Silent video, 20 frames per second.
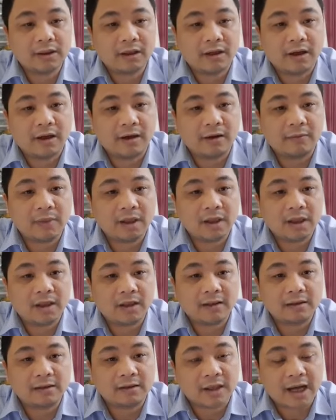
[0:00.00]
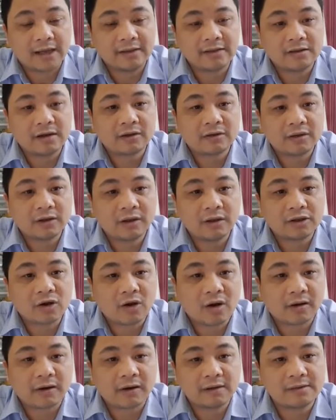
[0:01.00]
ờ, mà Hải Dương lựa
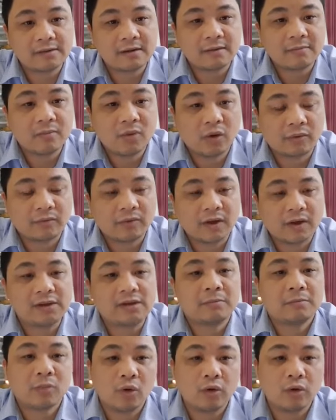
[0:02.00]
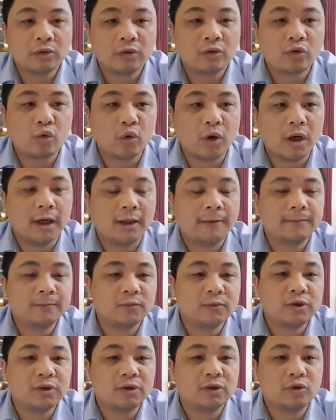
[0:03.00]
chọn là chương 1 và chương 4 của
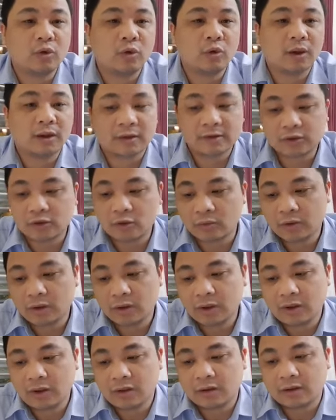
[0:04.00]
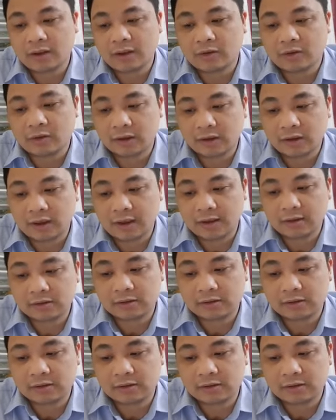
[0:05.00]
của luật giáo dục Đấy, còn uh,